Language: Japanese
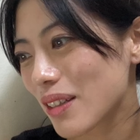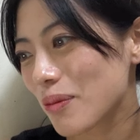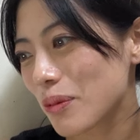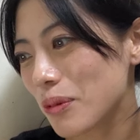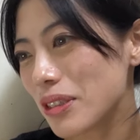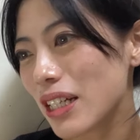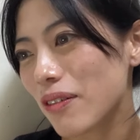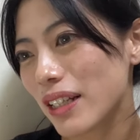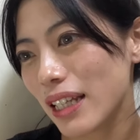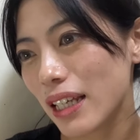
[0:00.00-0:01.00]
模写
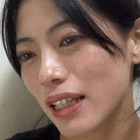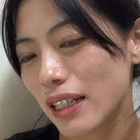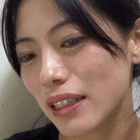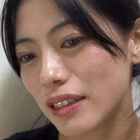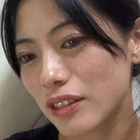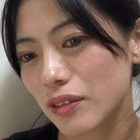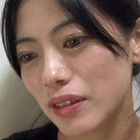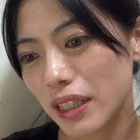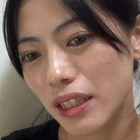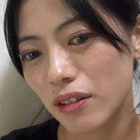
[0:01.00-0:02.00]
はね、そう
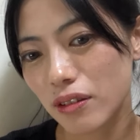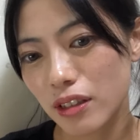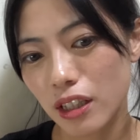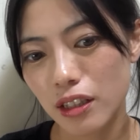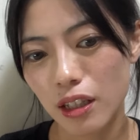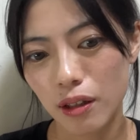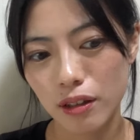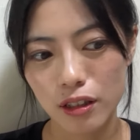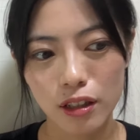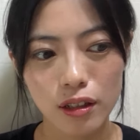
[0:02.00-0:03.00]
だけど、だって
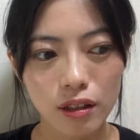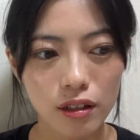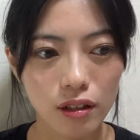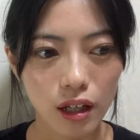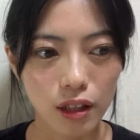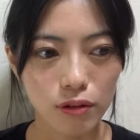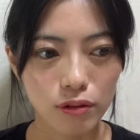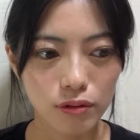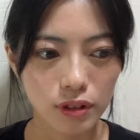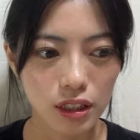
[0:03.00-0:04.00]

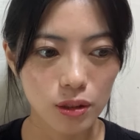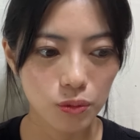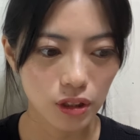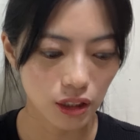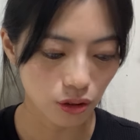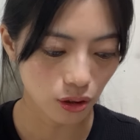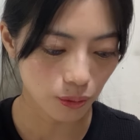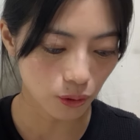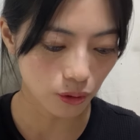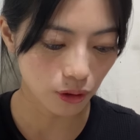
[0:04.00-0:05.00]
私もね、例え
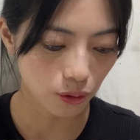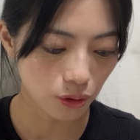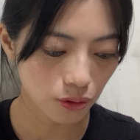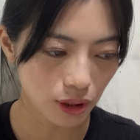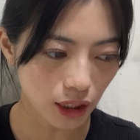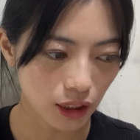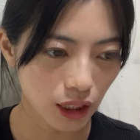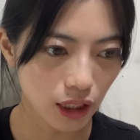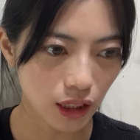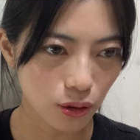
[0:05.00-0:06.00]
ばこういうの書き
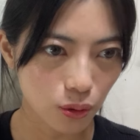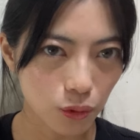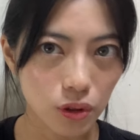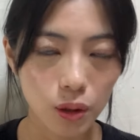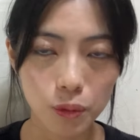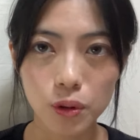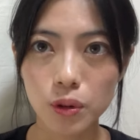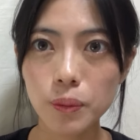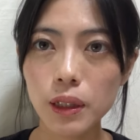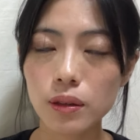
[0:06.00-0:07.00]
たいなと思って
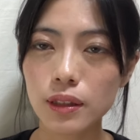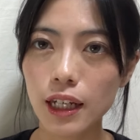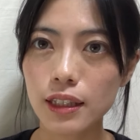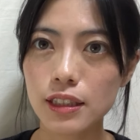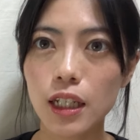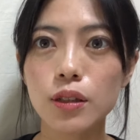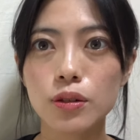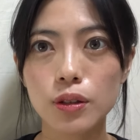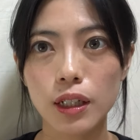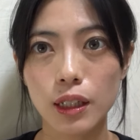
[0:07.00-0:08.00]
もうまくない
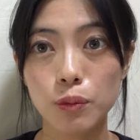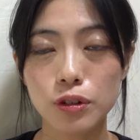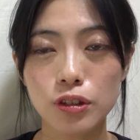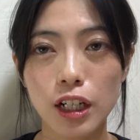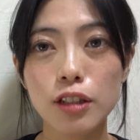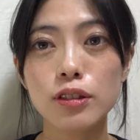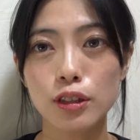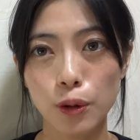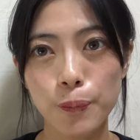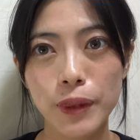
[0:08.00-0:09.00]
ジャンルとかね、もちろんあるんで
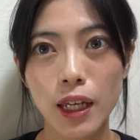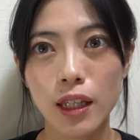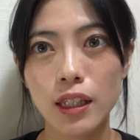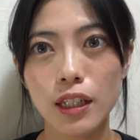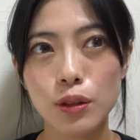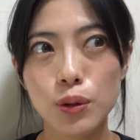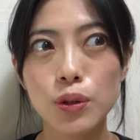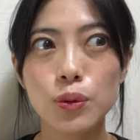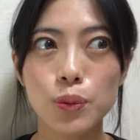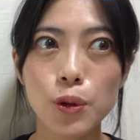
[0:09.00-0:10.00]
すよ。でそう
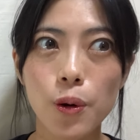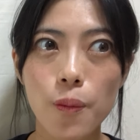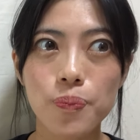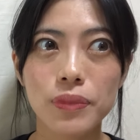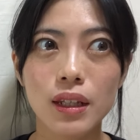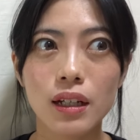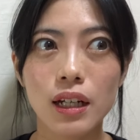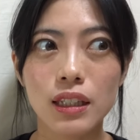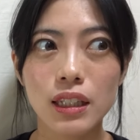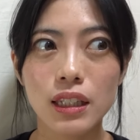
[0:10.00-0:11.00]
いうのも
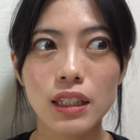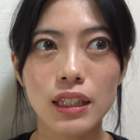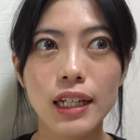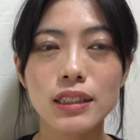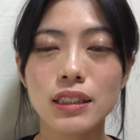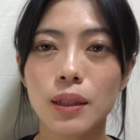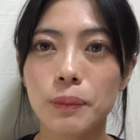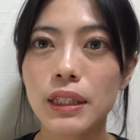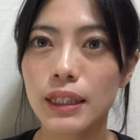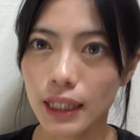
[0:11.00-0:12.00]
書き出して
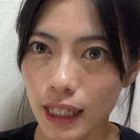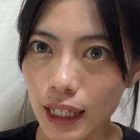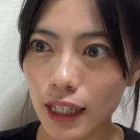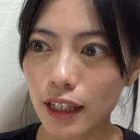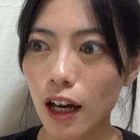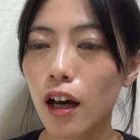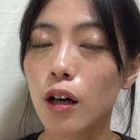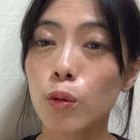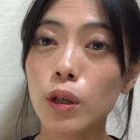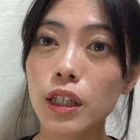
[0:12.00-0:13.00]
みて、あ、
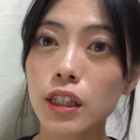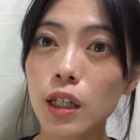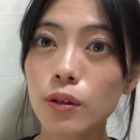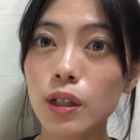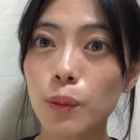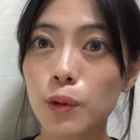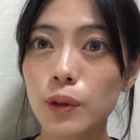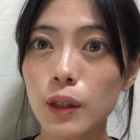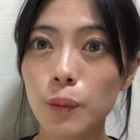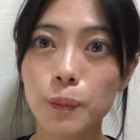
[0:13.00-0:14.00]
これいけるか
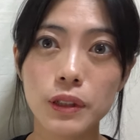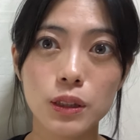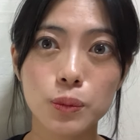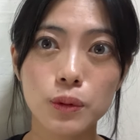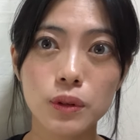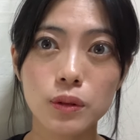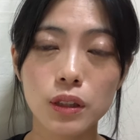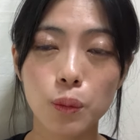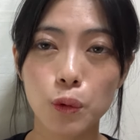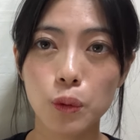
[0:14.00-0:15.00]
も、やっぱ自
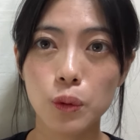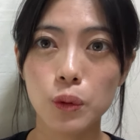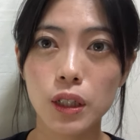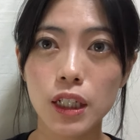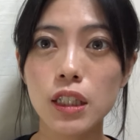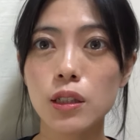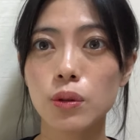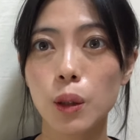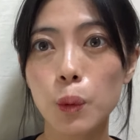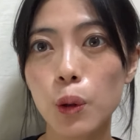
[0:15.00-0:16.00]
分でも書けちゃ
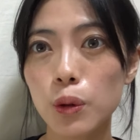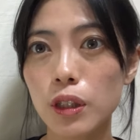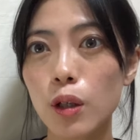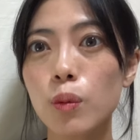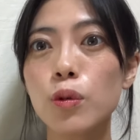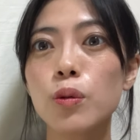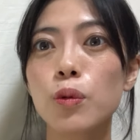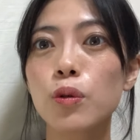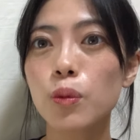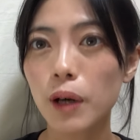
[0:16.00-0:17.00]
うかもって思う
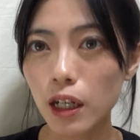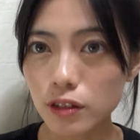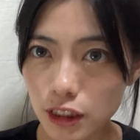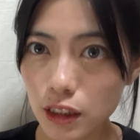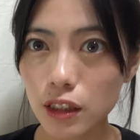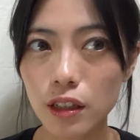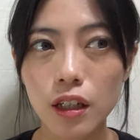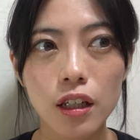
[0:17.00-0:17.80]
ものもあるし、